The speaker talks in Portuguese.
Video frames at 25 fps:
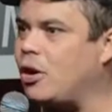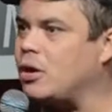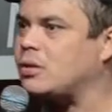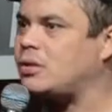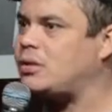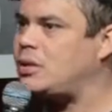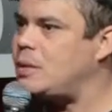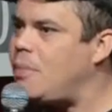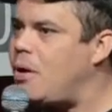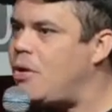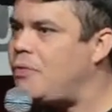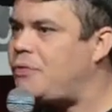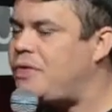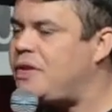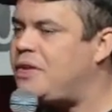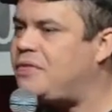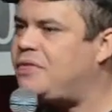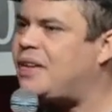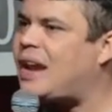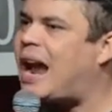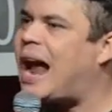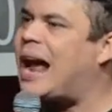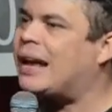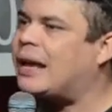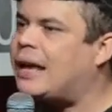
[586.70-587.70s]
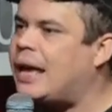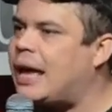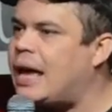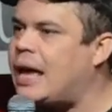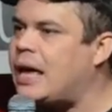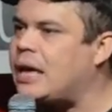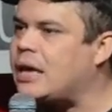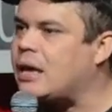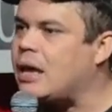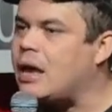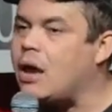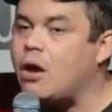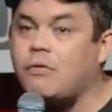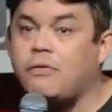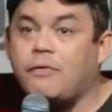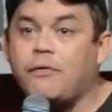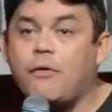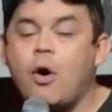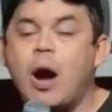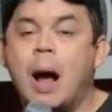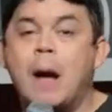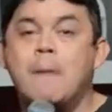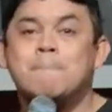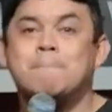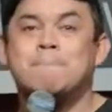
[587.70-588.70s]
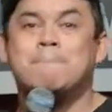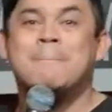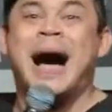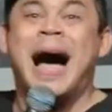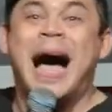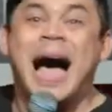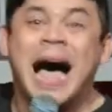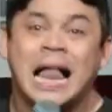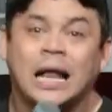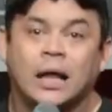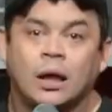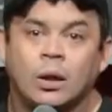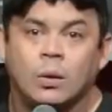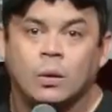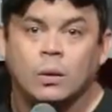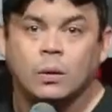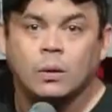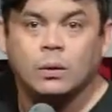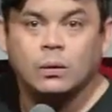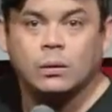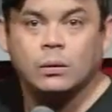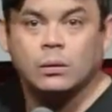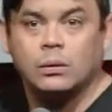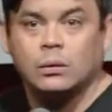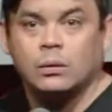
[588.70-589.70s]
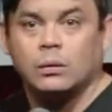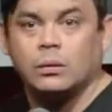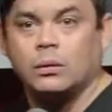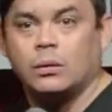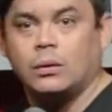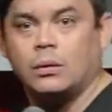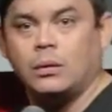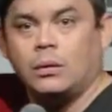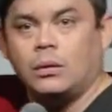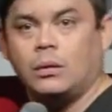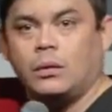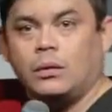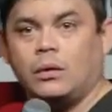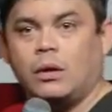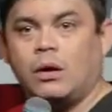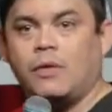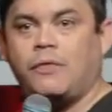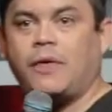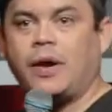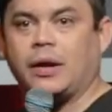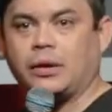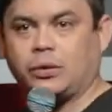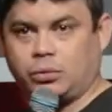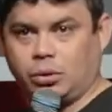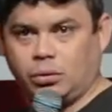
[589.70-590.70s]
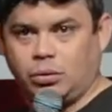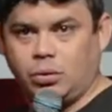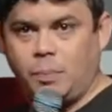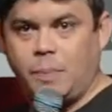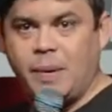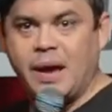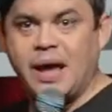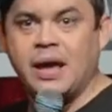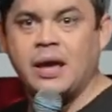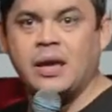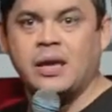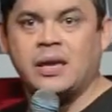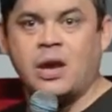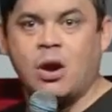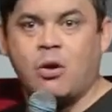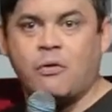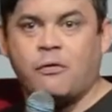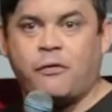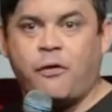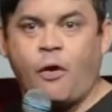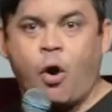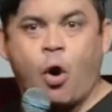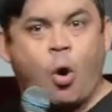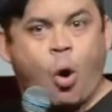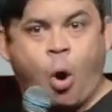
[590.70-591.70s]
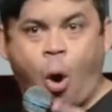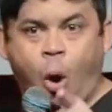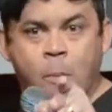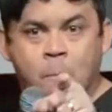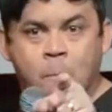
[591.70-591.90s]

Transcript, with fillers: falou: Se meu filho virar gay, eu vou amá-lo. Eu falo: Tudo bem, e eu vou